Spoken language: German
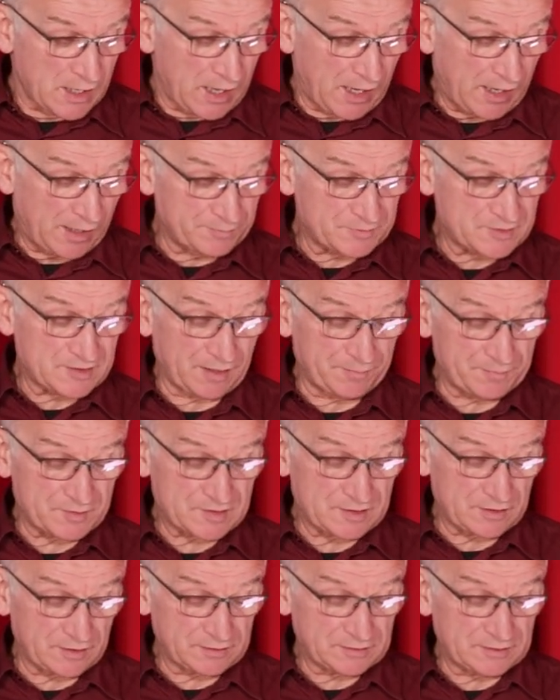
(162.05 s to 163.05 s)
am
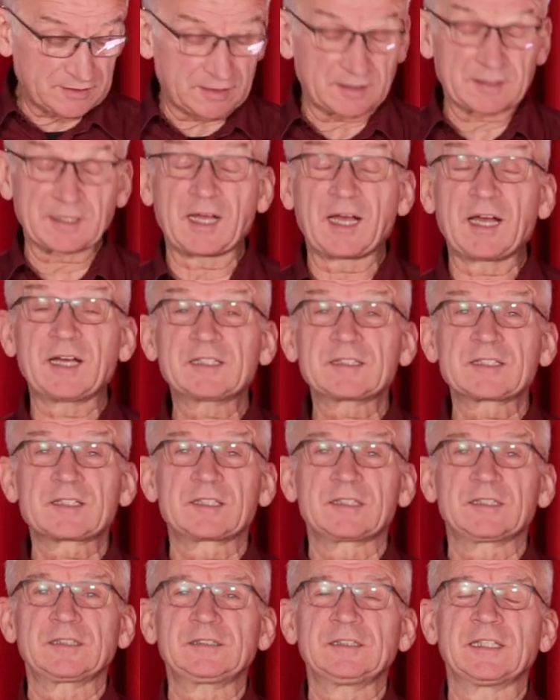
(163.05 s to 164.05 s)
Samstag, den
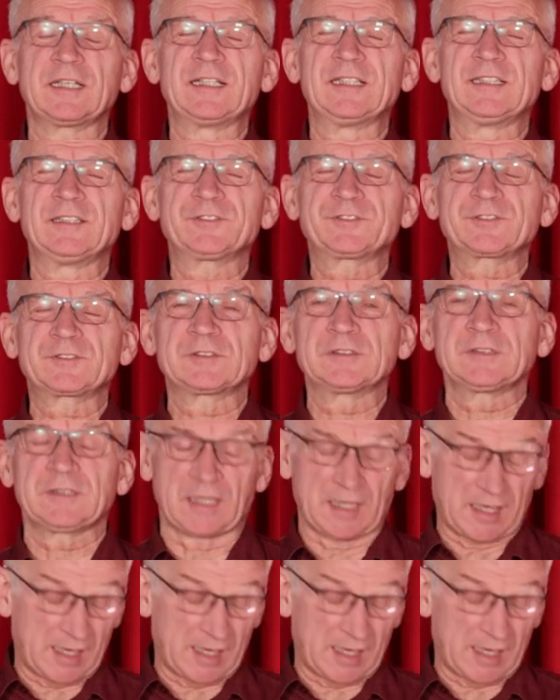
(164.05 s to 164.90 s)
18.11.